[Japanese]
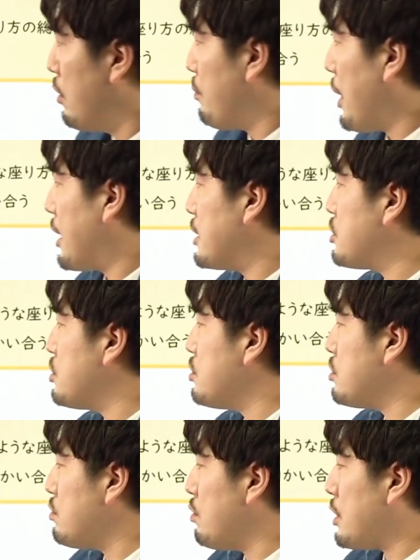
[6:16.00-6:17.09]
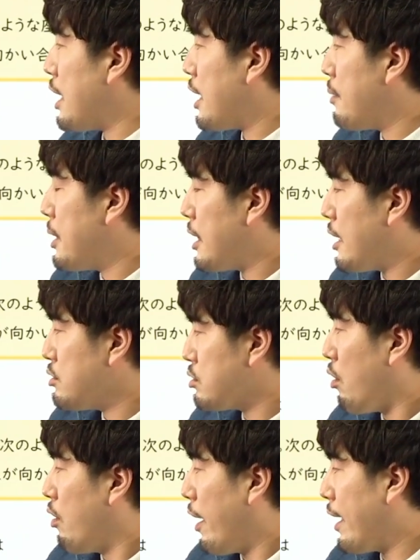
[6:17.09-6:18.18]
まあ、いつつを並べている
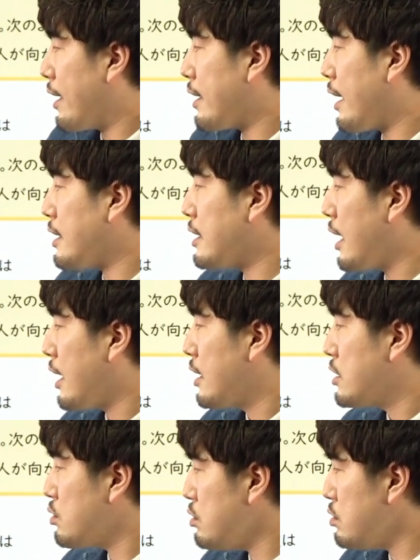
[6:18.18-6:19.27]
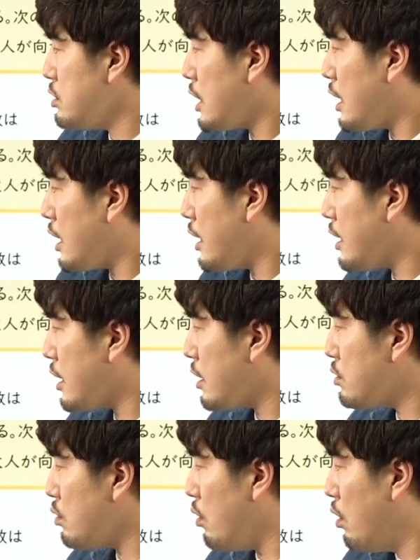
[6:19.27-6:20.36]
と、円形にね。そういうふうに考えてあげ
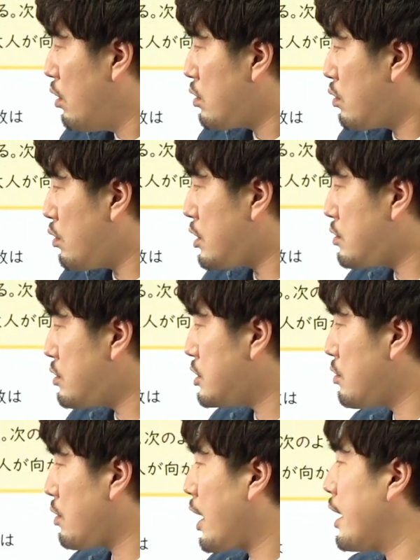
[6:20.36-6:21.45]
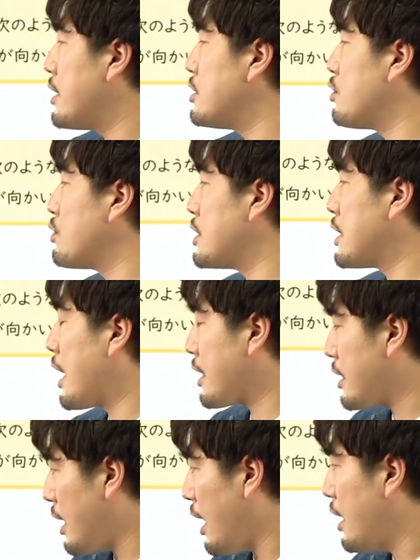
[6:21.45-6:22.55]
ると、ごひくいち の階乗になっ
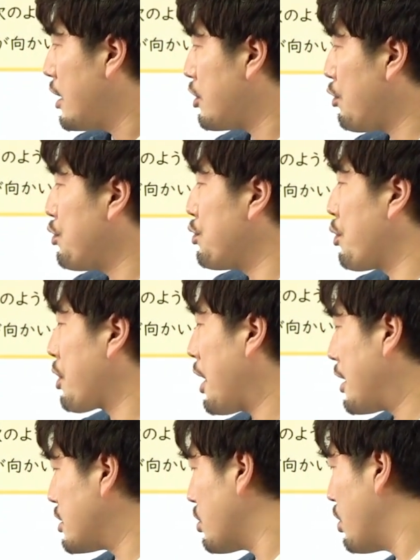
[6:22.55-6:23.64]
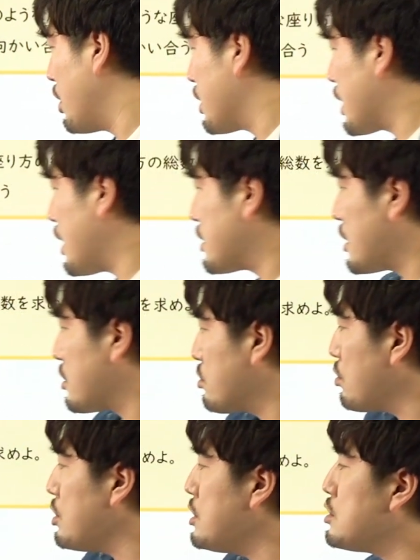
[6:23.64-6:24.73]
て、よんの階乗。計算する
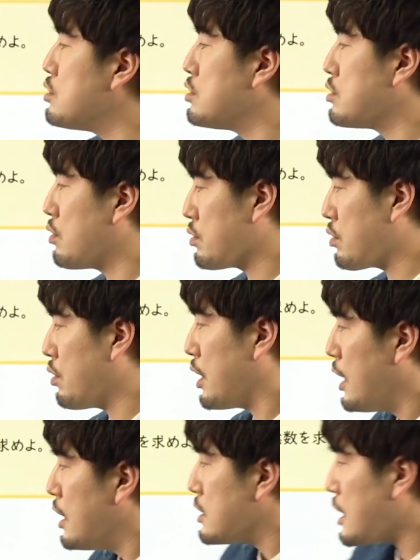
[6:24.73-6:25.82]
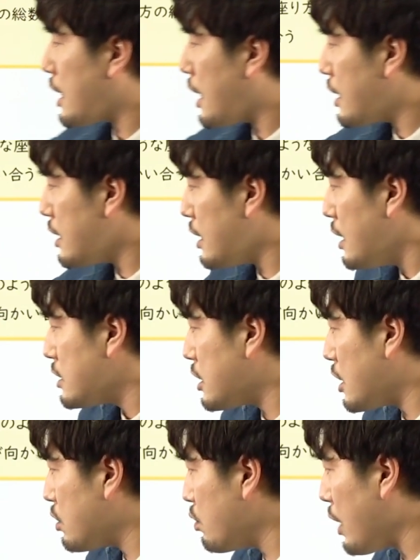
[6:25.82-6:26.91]
とにじゅうよんと。さらに、
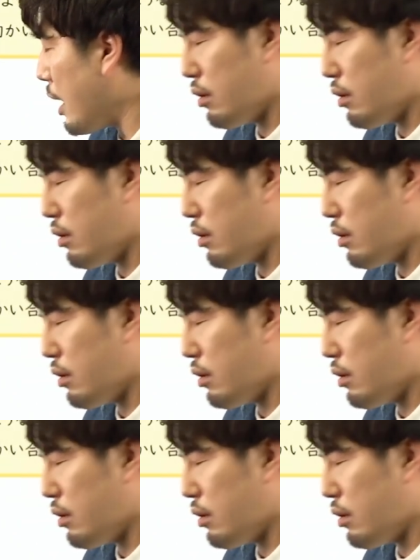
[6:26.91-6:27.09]
セット内、